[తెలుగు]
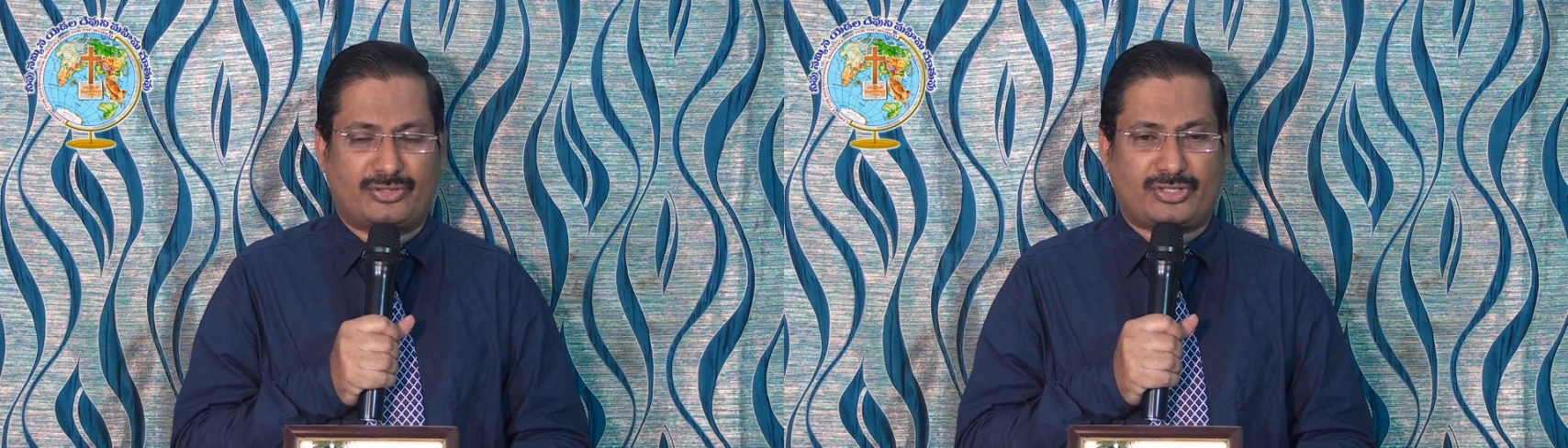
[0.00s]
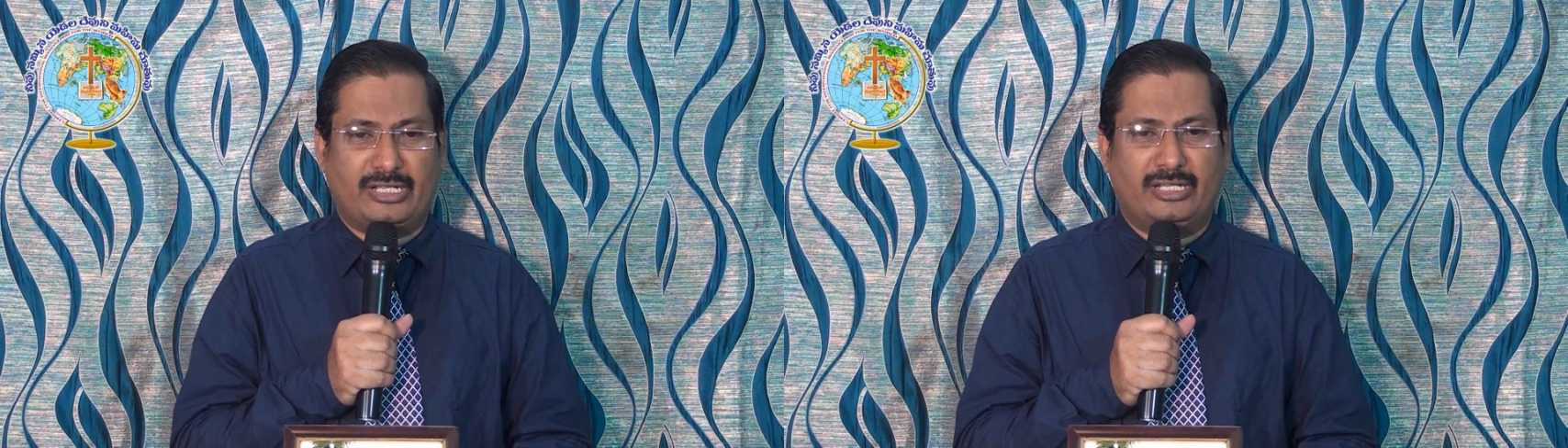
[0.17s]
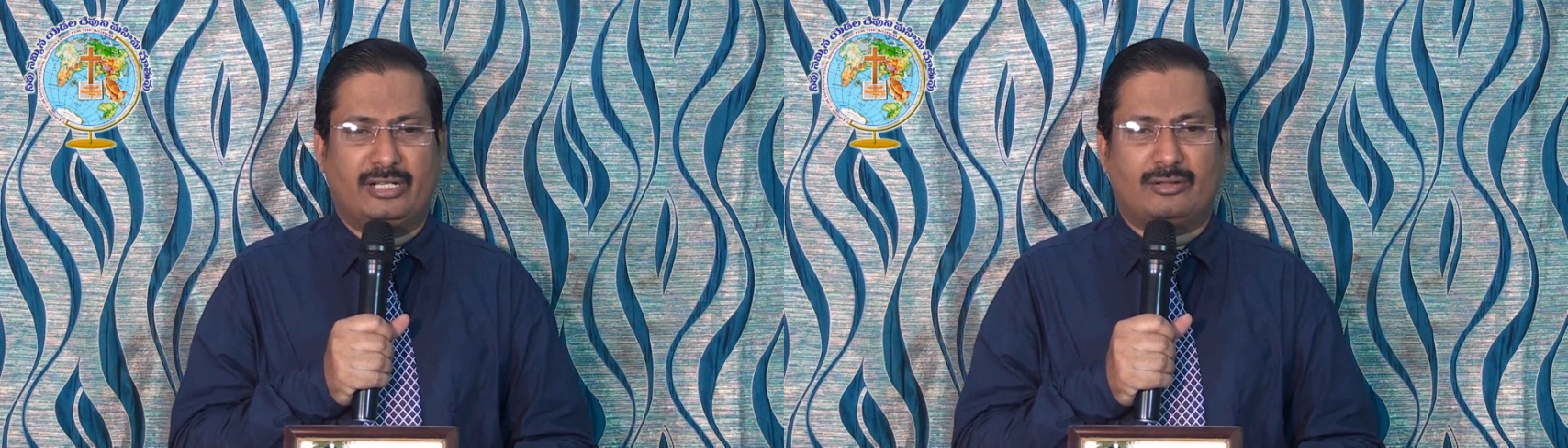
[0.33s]

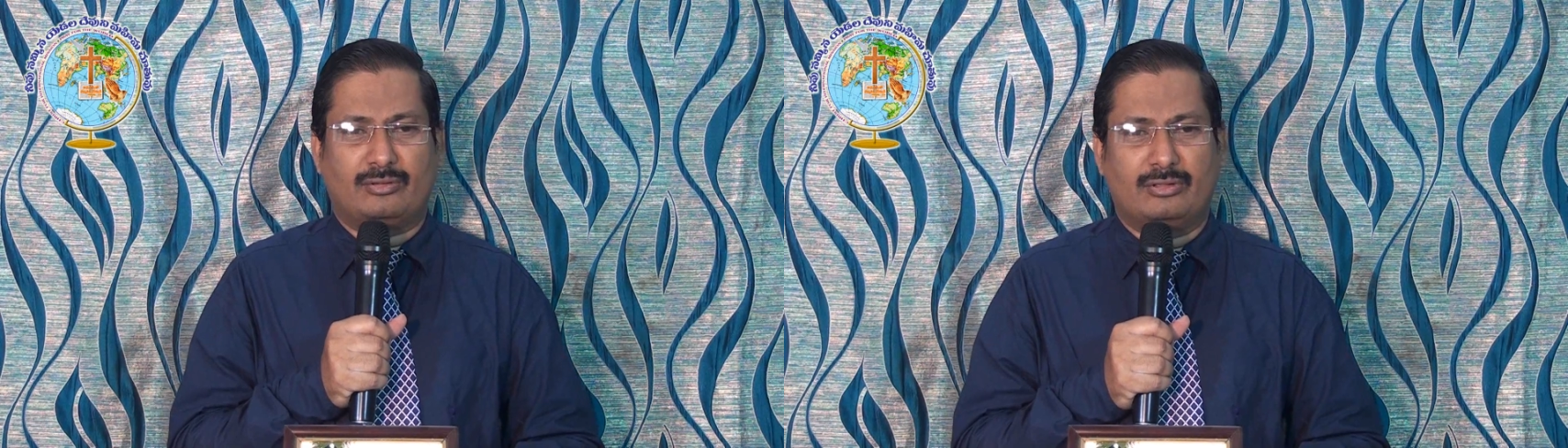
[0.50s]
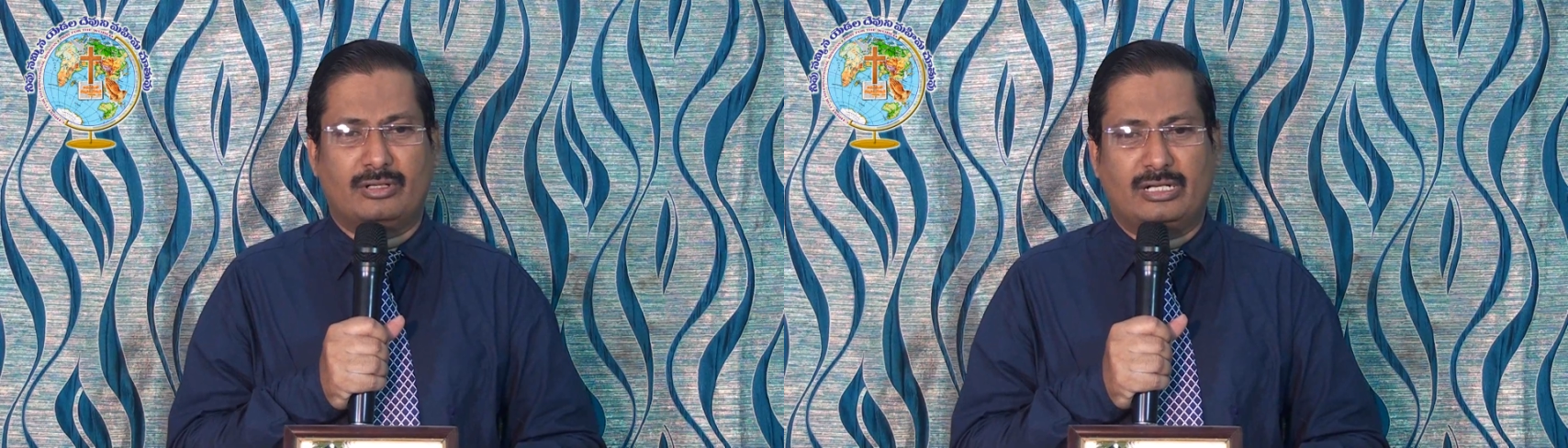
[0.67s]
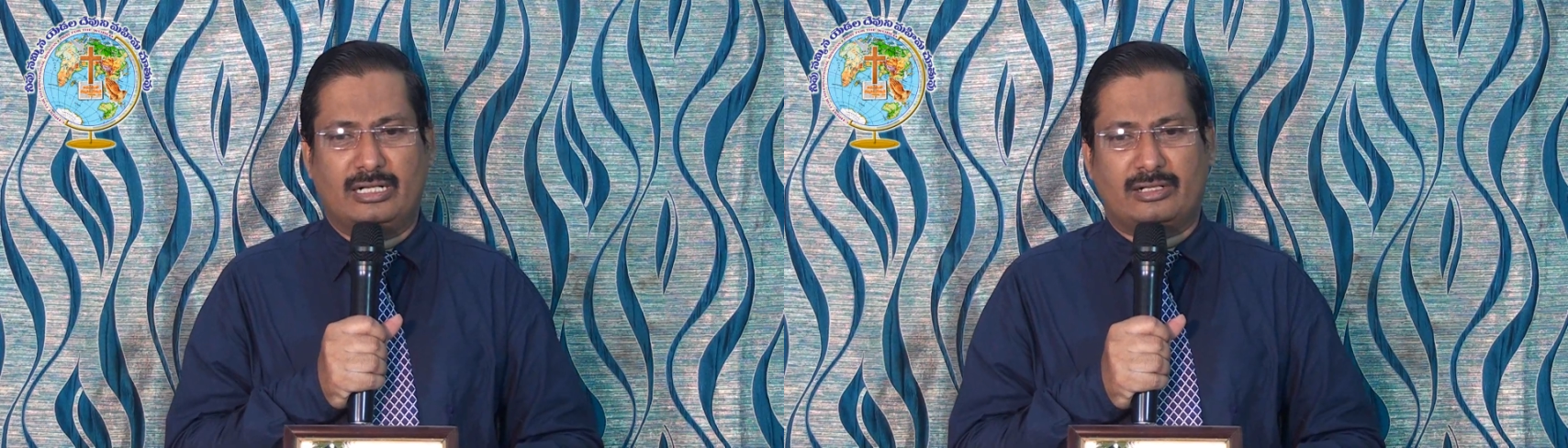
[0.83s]

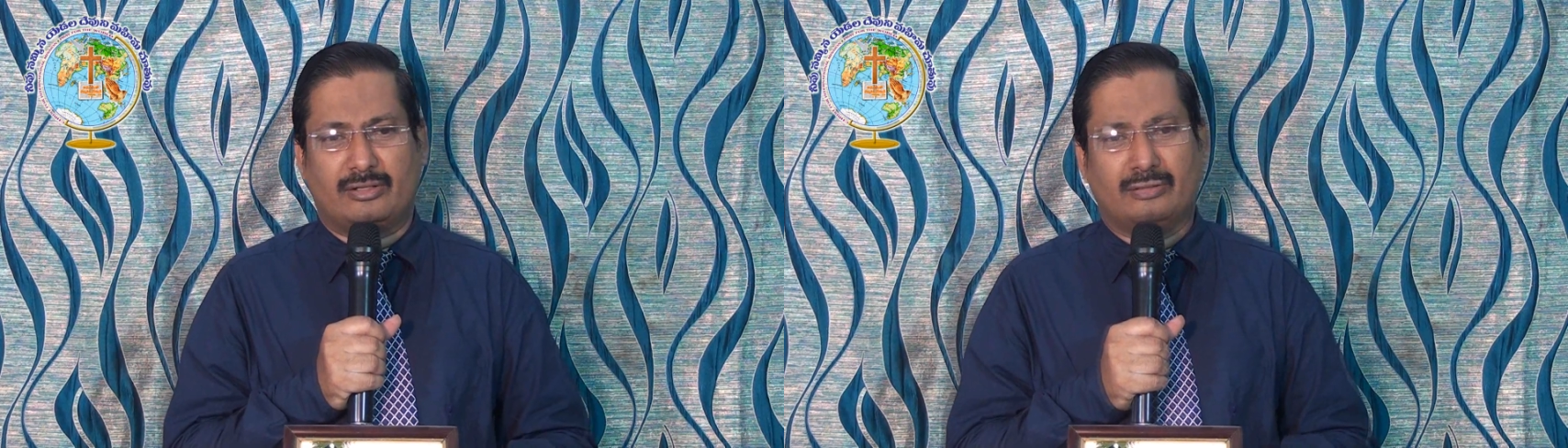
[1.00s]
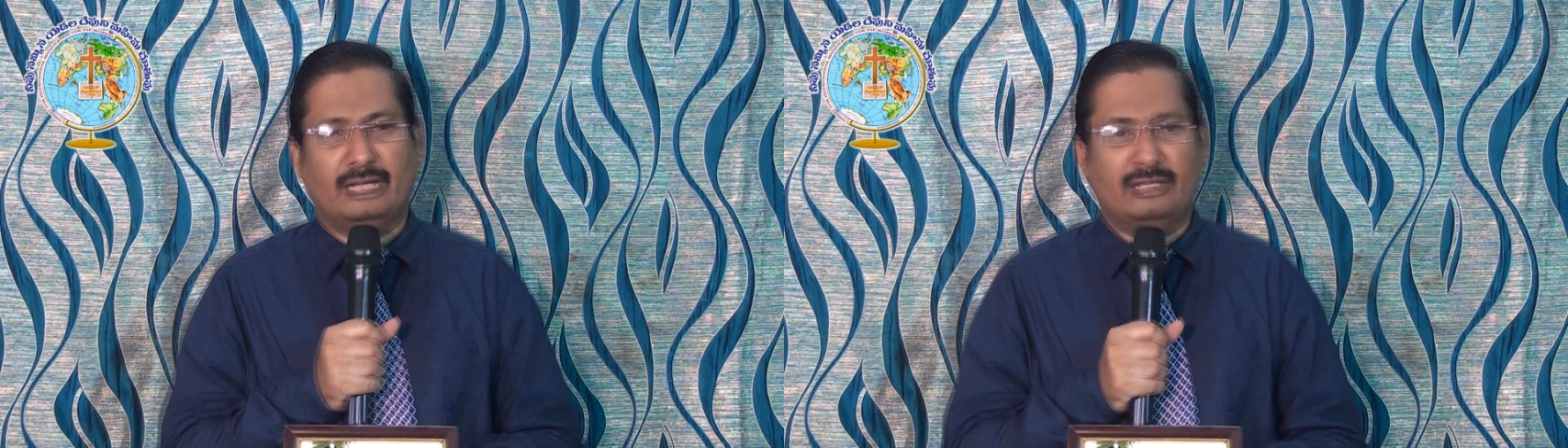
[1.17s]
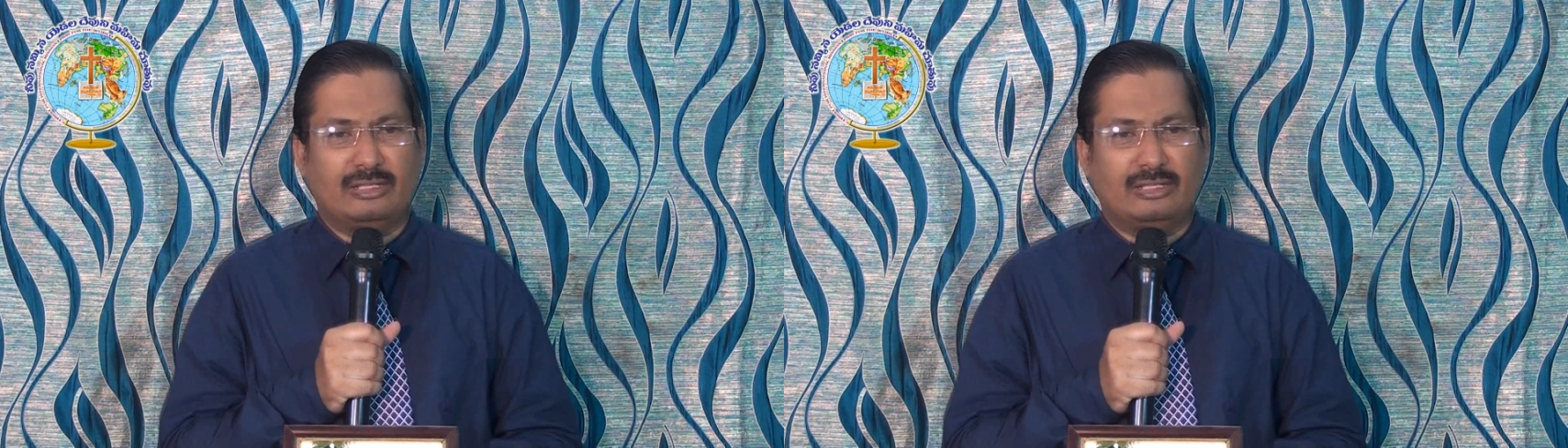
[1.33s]
చేయకుండానట్లు